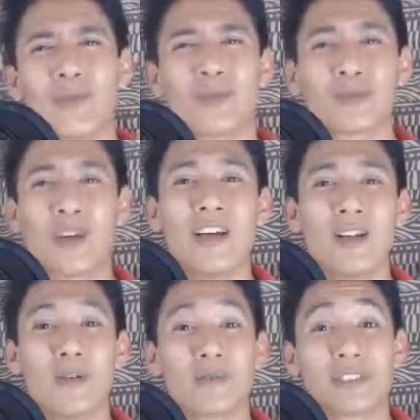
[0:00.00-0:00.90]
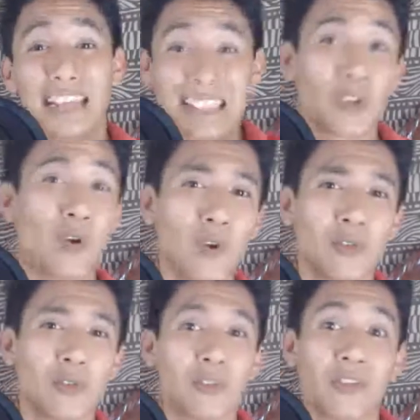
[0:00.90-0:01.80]
Los, los tres
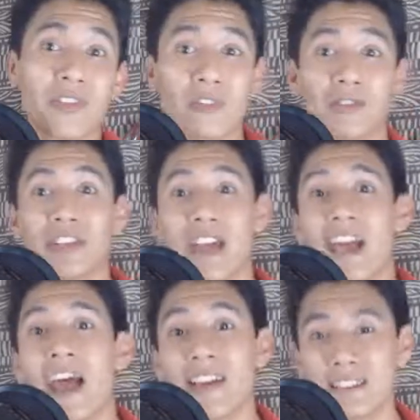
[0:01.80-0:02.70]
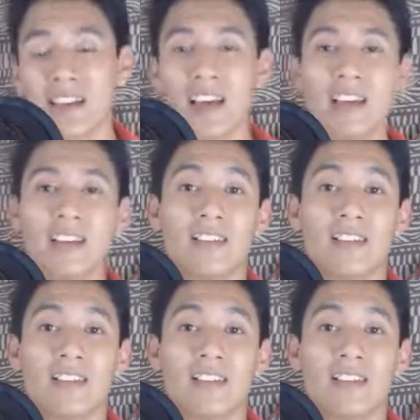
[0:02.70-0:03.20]
ojos, los Three Eyes.